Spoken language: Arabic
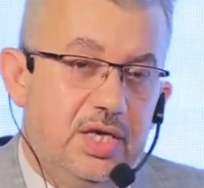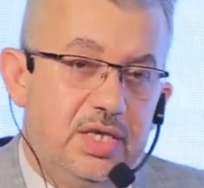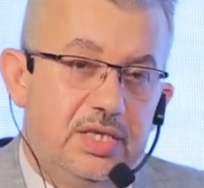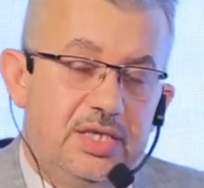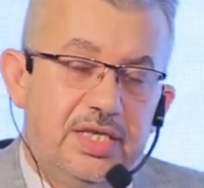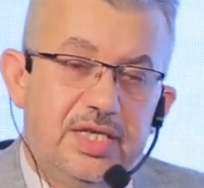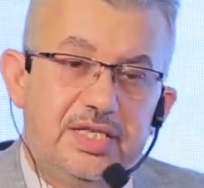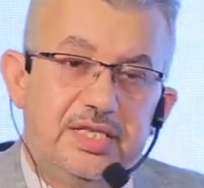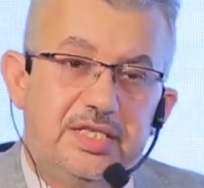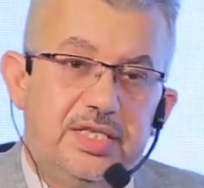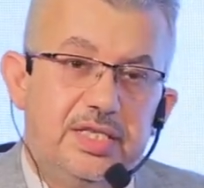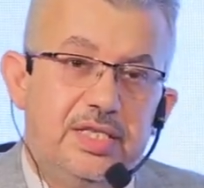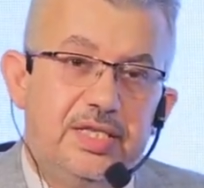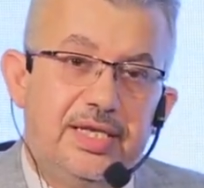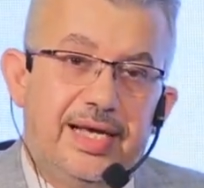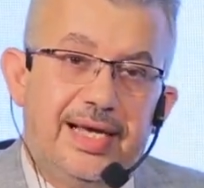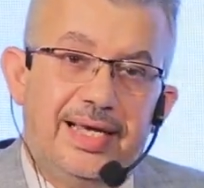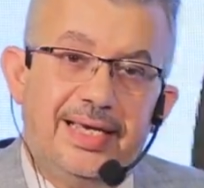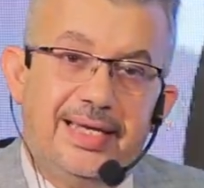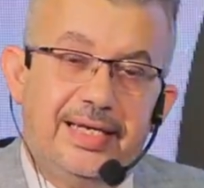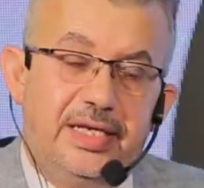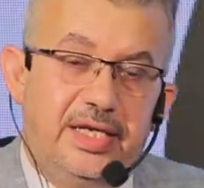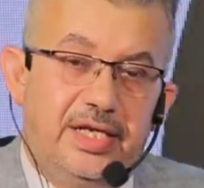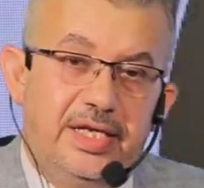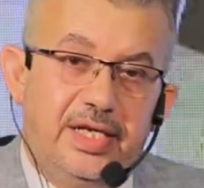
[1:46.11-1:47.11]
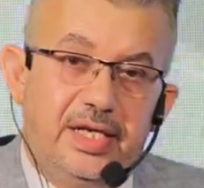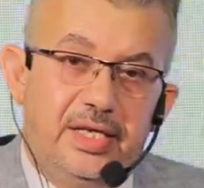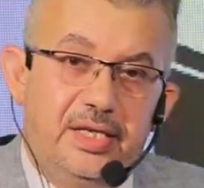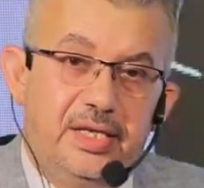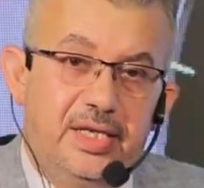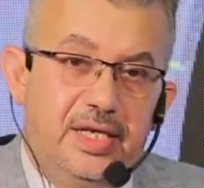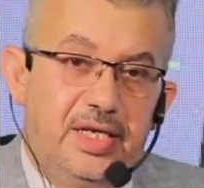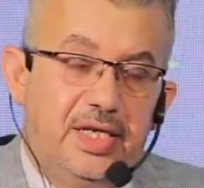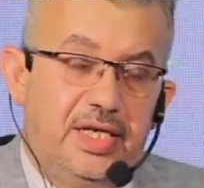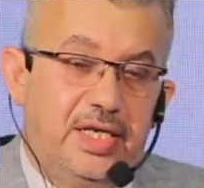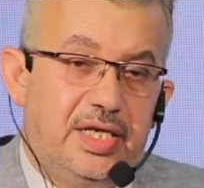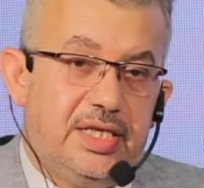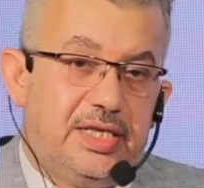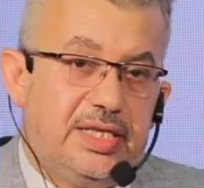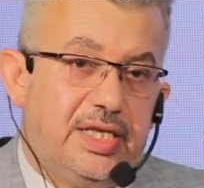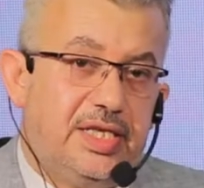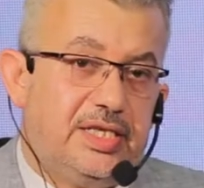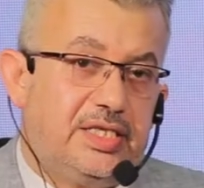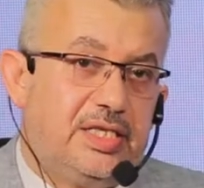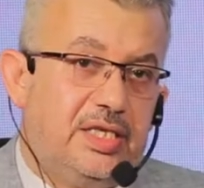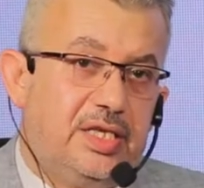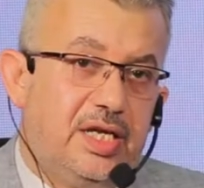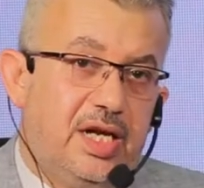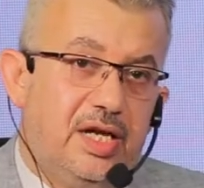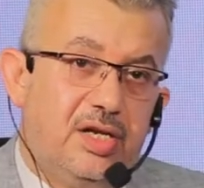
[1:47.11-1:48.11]
التأثير على العين
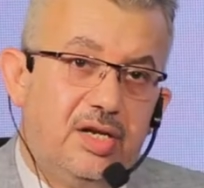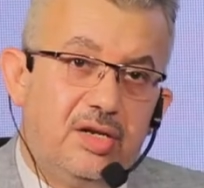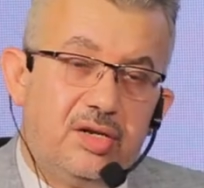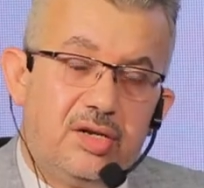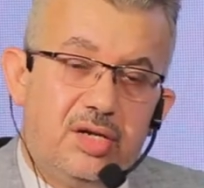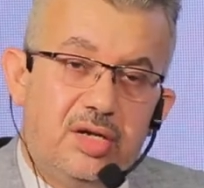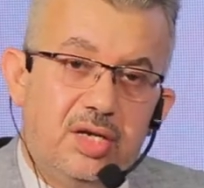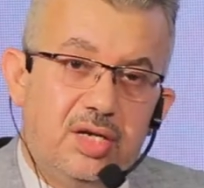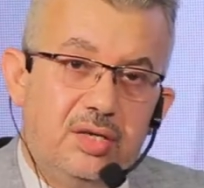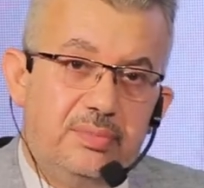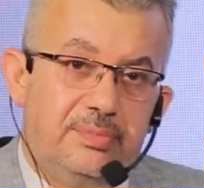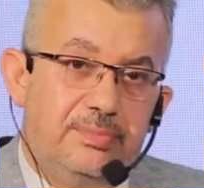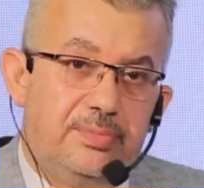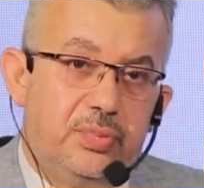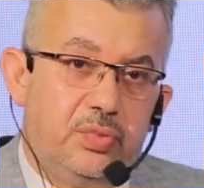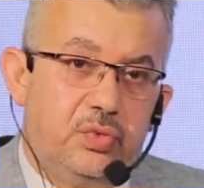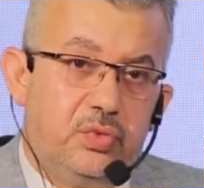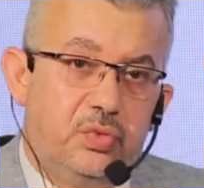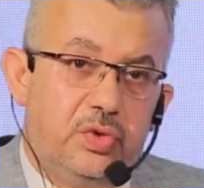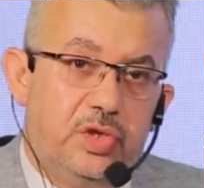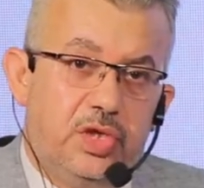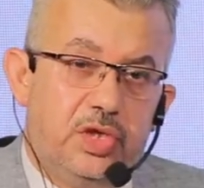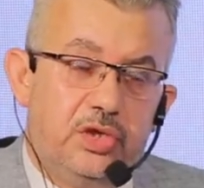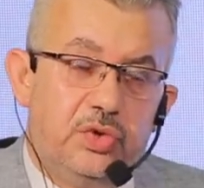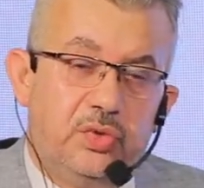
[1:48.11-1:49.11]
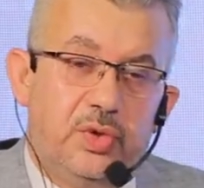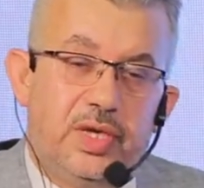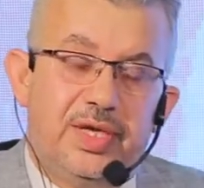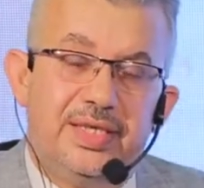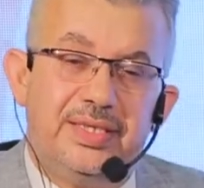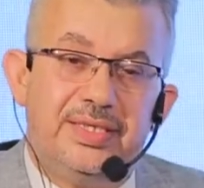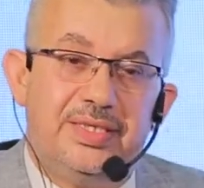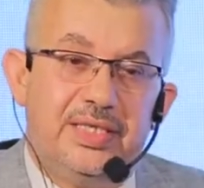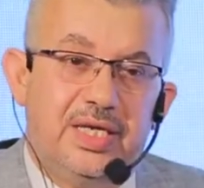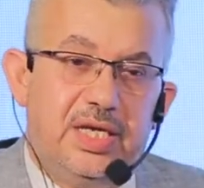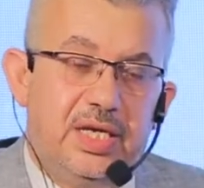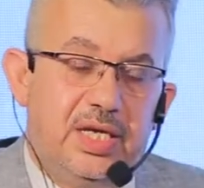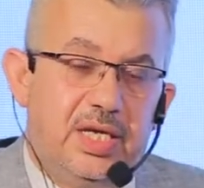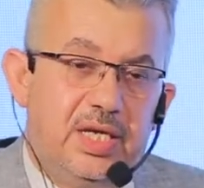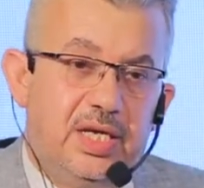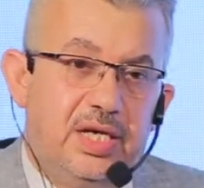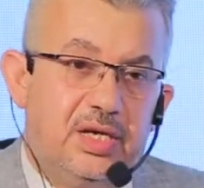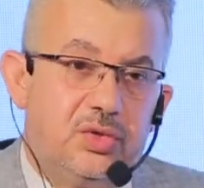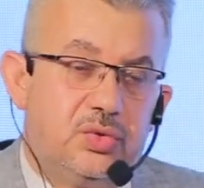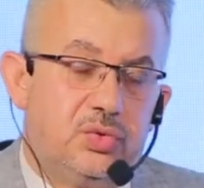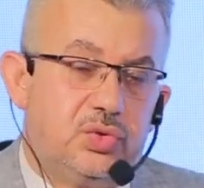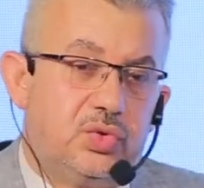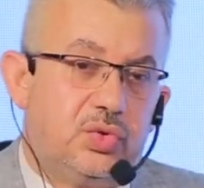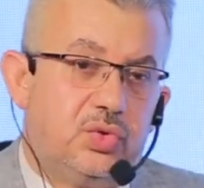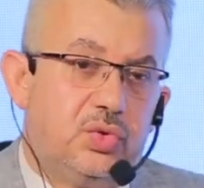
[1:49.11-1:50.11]
التأثير على القلب ويؤدي
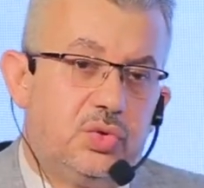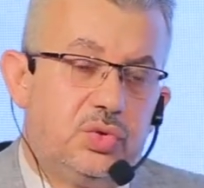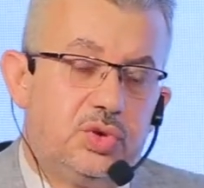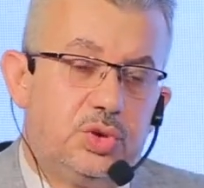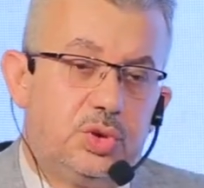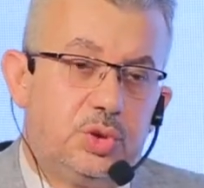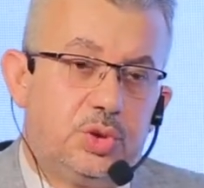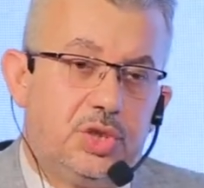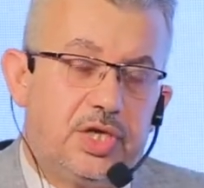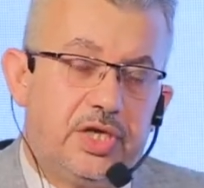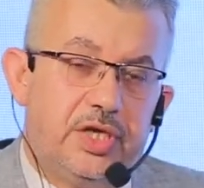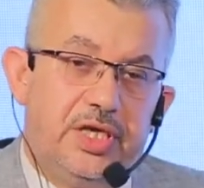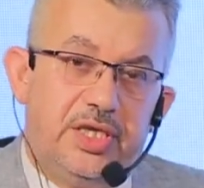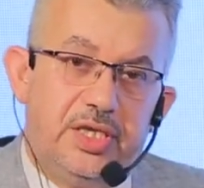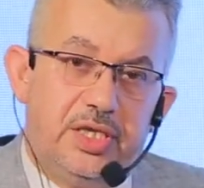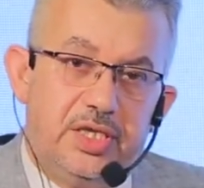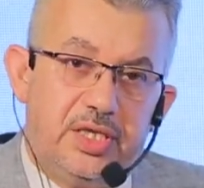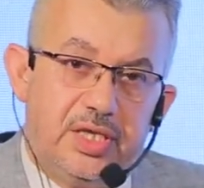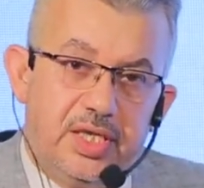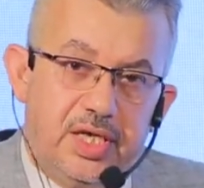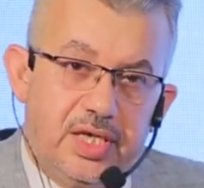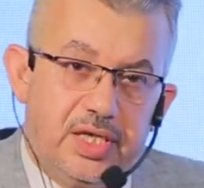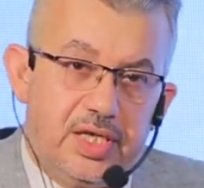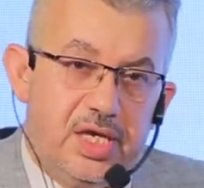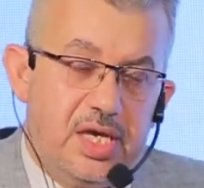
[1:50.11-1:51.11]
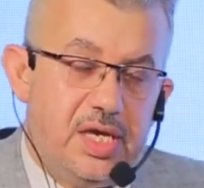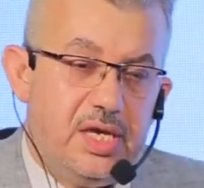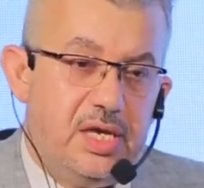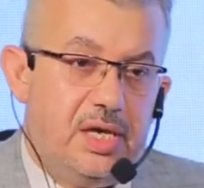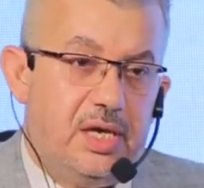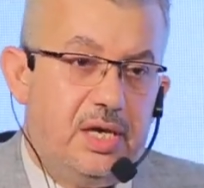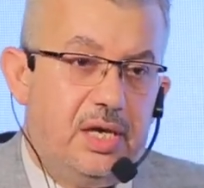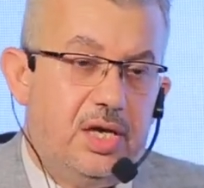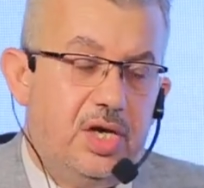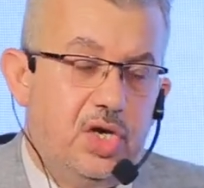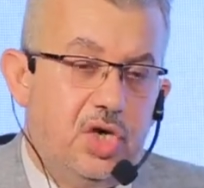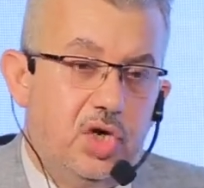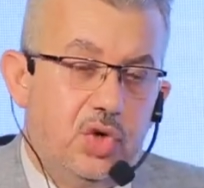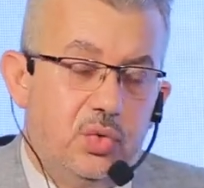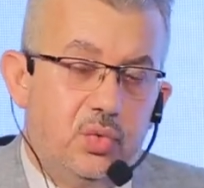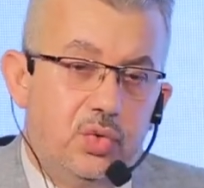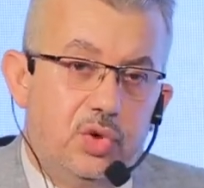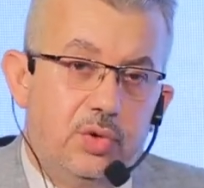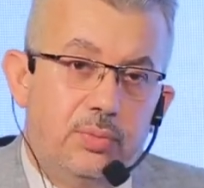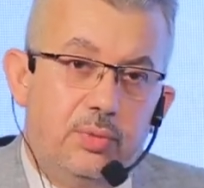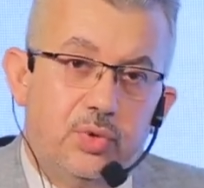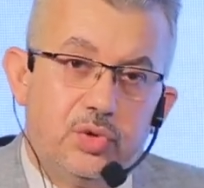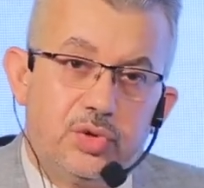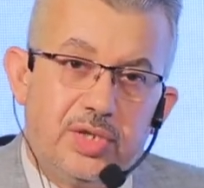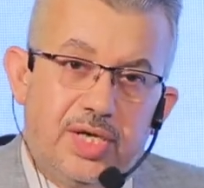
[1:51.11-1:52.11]
إلى قصور الشرايين التاجية
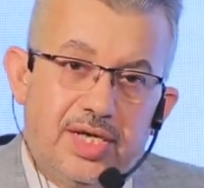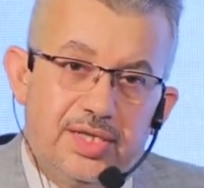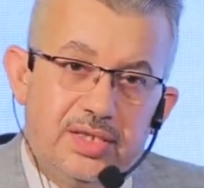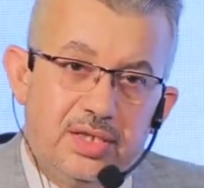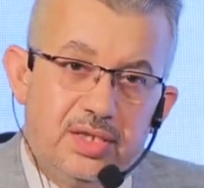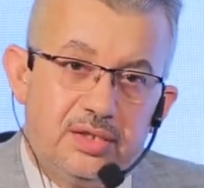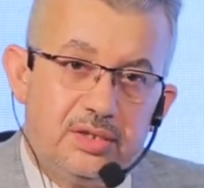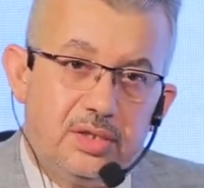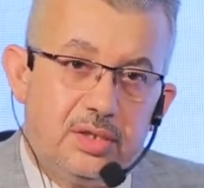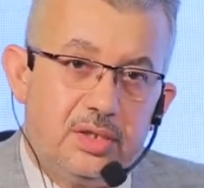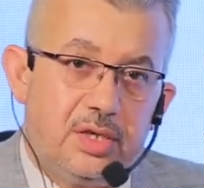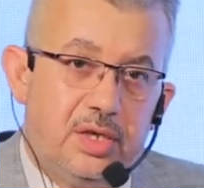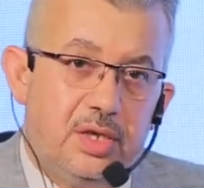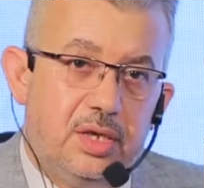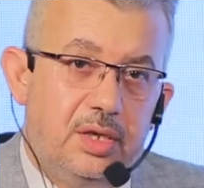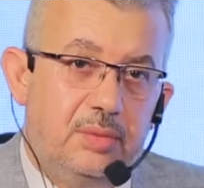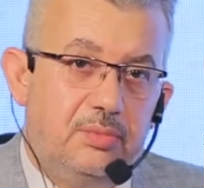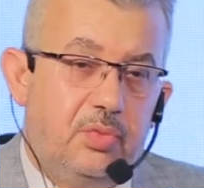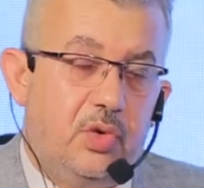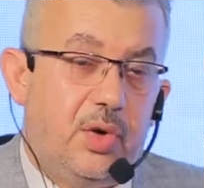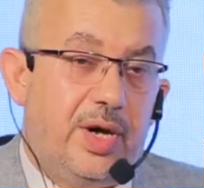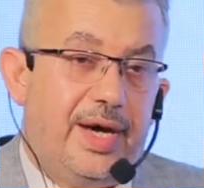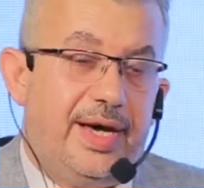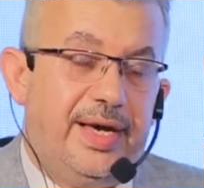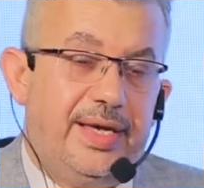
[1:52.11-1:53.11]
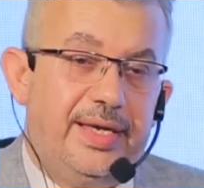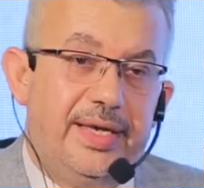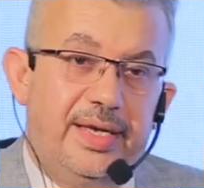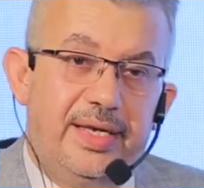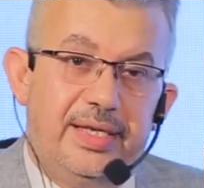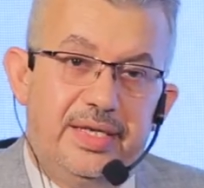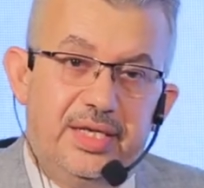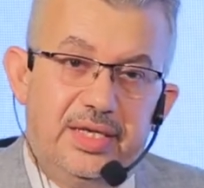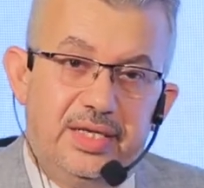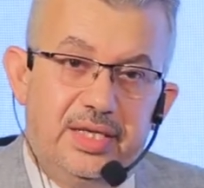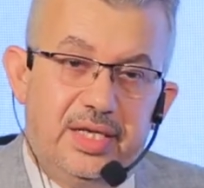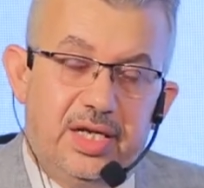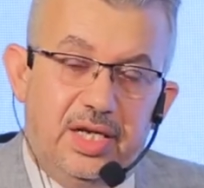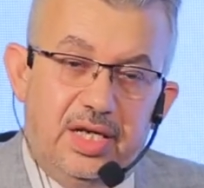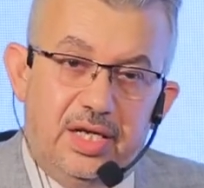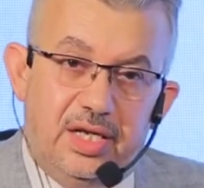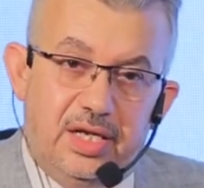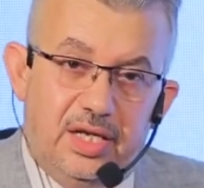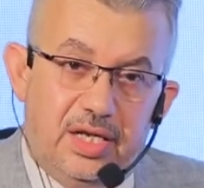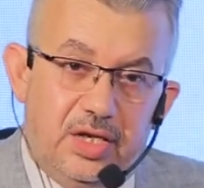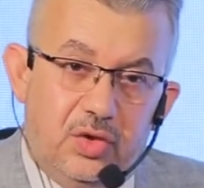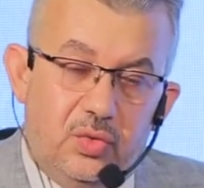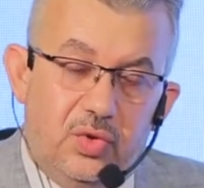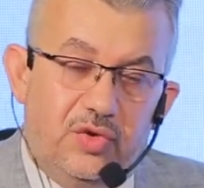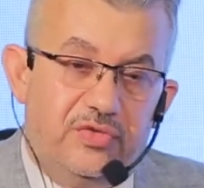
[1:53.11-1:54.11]
وهبوط عضلة القلب وأحيانا
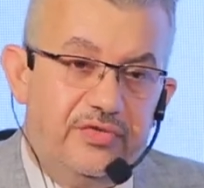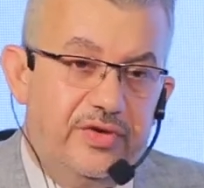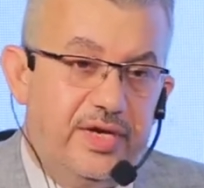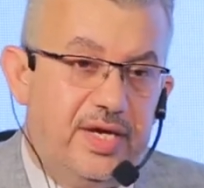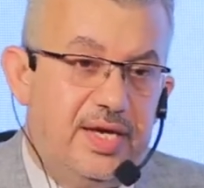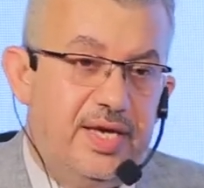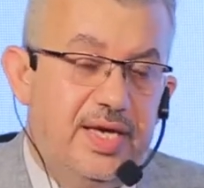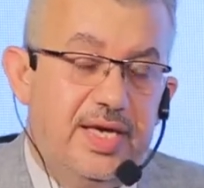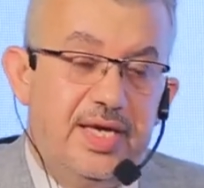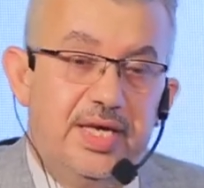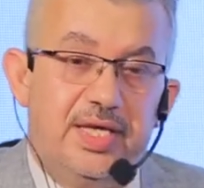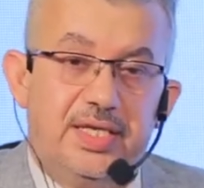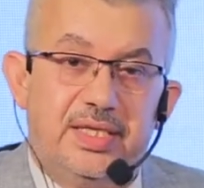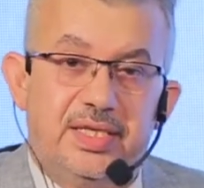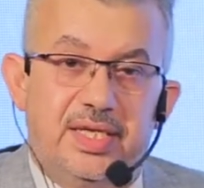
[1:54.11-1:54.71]
الوفاة